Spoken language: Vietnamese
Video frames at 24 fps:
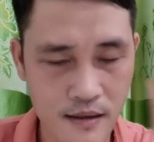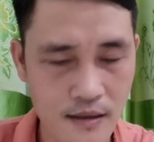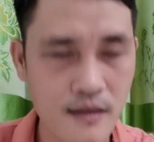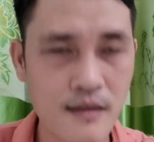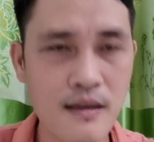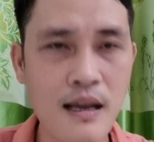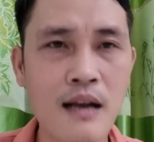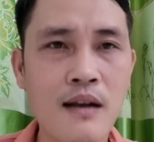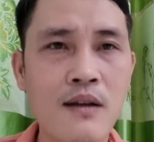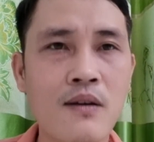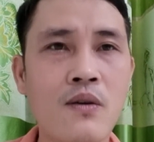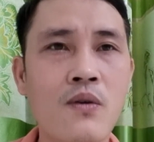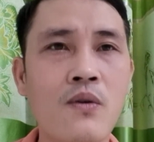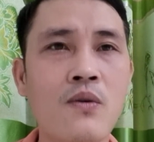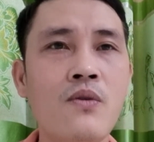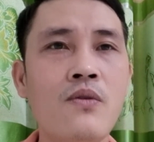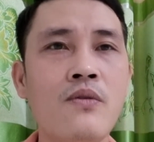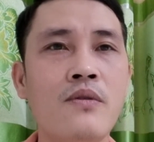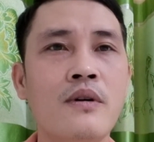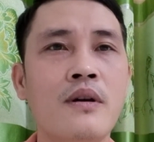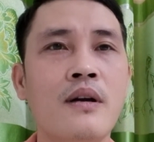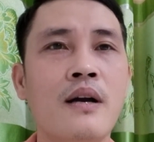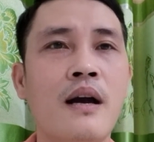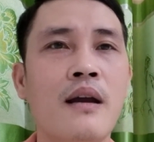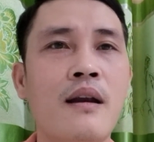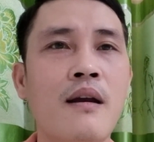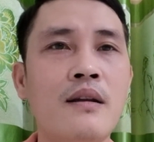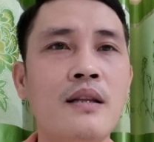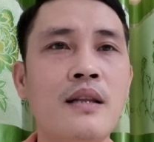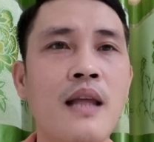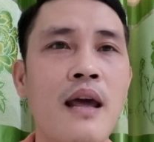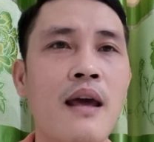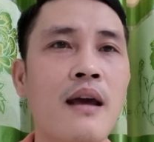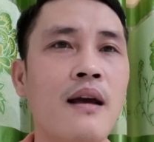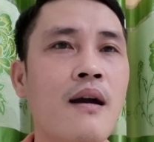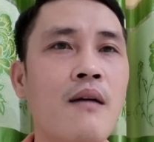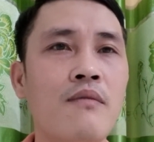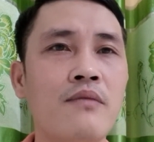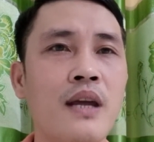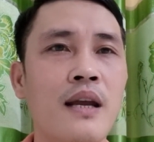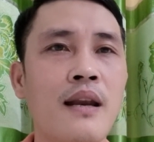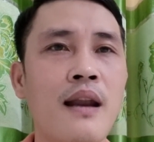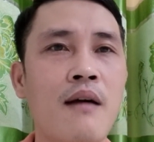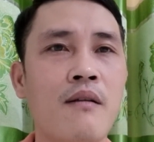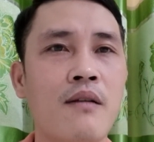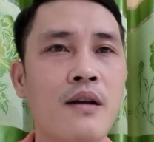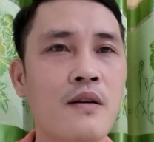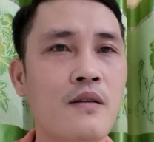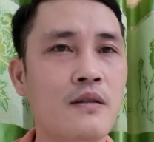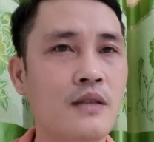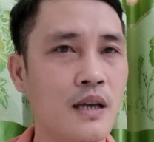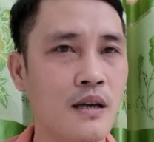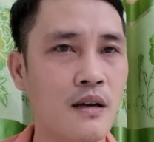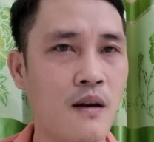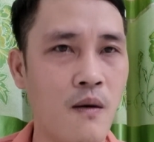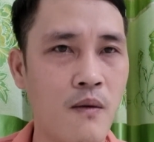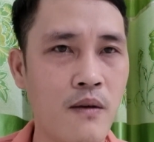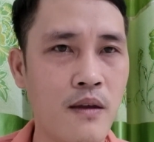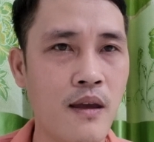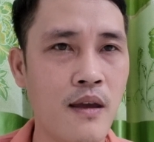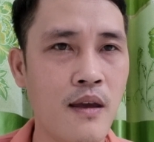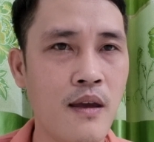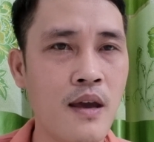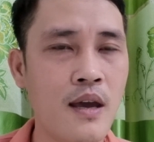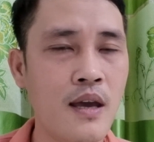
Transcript: chắc cứu người đó thể không thể nào cứu chữa nổi